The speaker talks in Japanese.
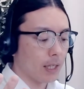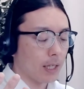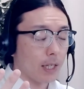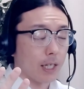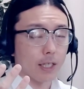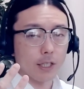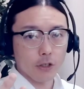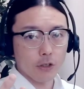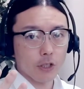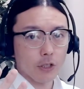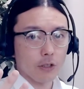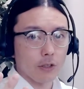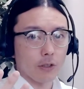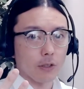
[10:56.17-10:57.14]
えー、
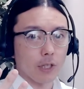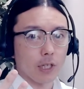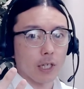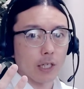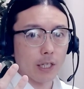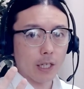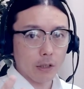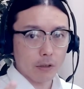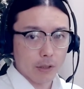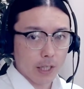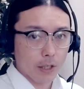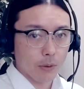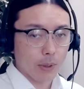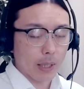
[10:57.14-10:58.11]
チクチクするから着たく
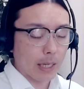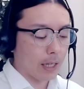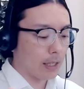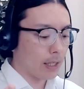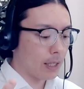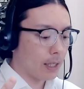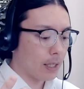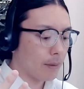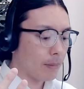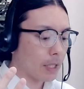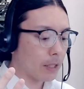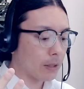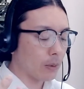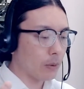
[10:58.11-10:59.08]
ないとか、ま
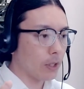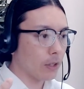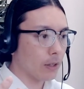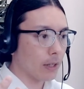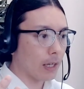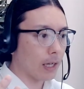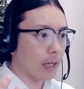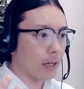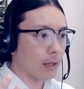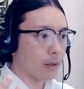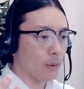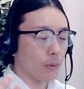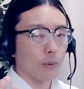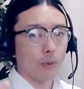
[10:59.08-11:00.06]
あ、そういった
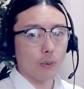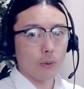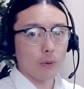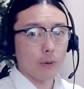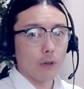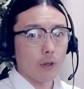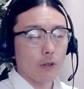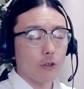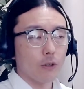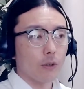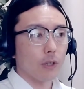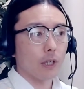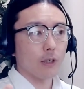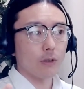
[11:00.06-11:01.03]
ことを言っ
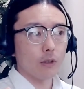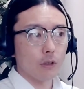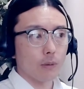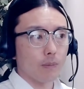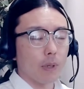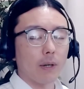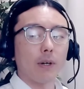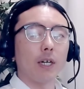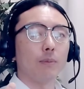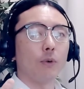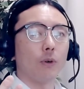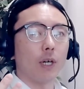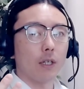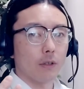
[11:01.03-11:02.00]
てくる場合
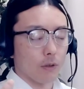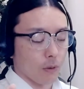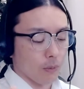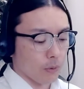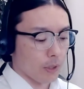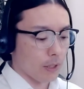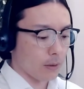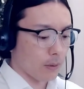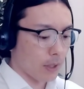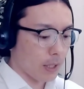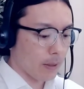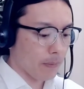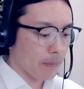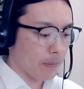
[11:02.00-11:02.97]
もあると思うんですよね。